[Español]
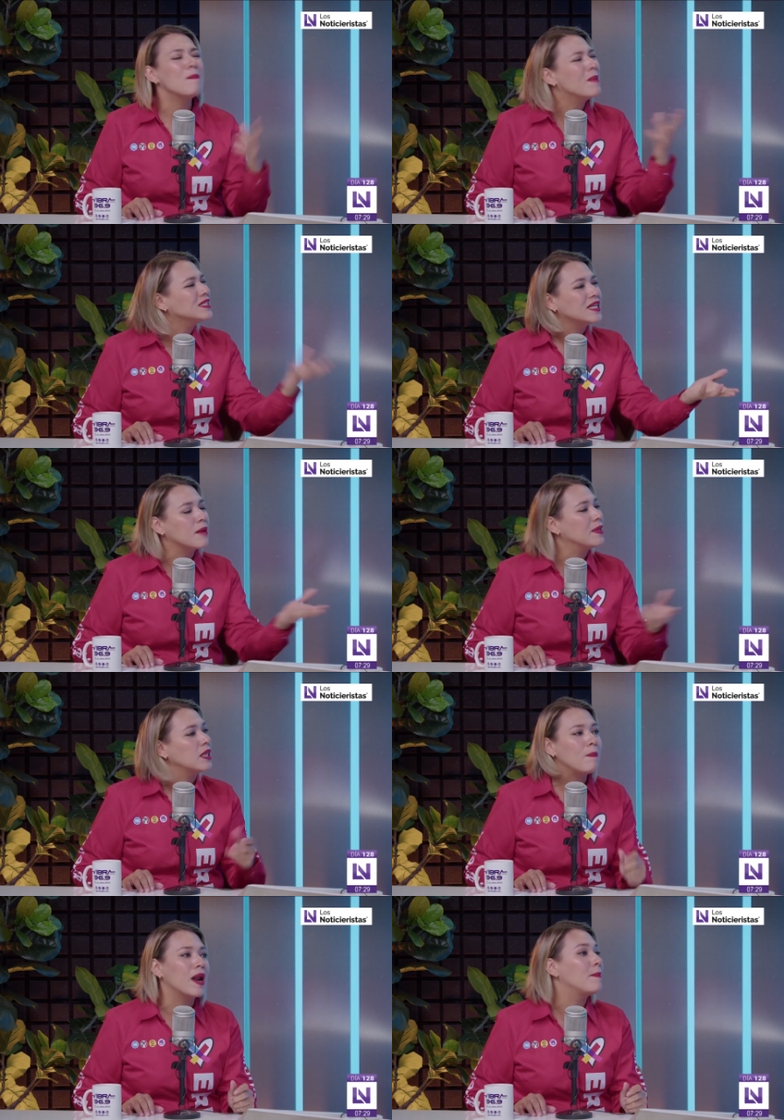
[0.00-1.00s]
que eran
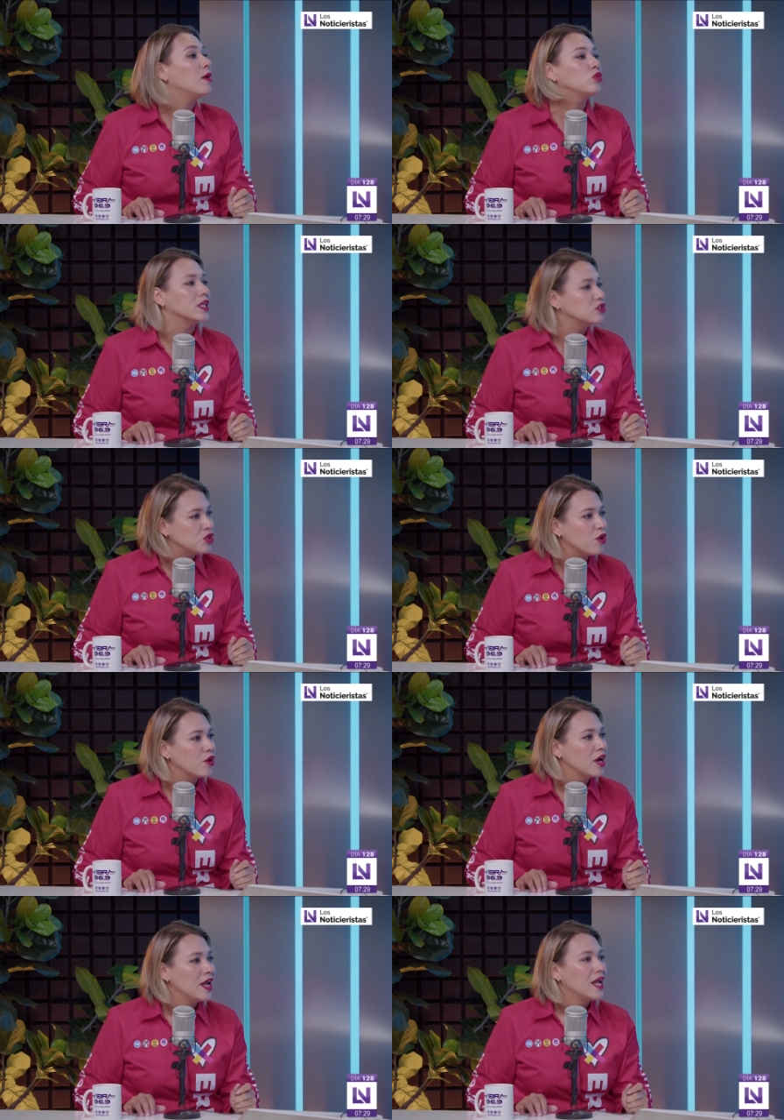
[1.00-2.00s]
básicamente para
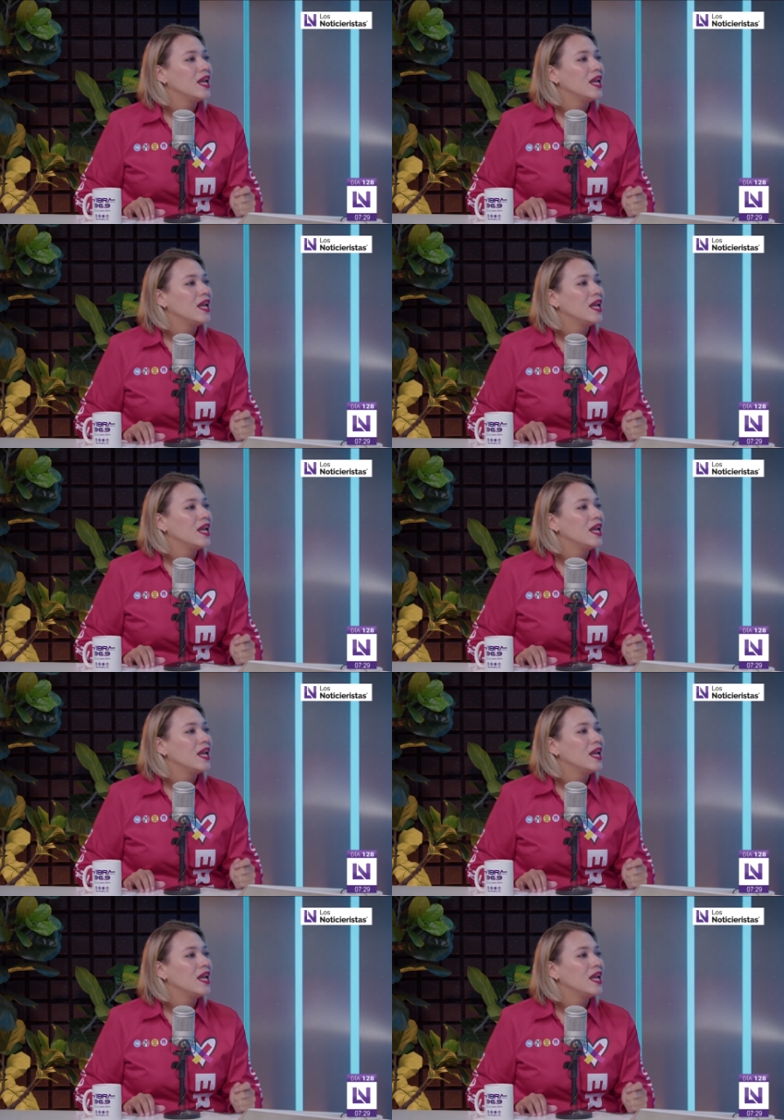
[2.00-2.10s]
manutención.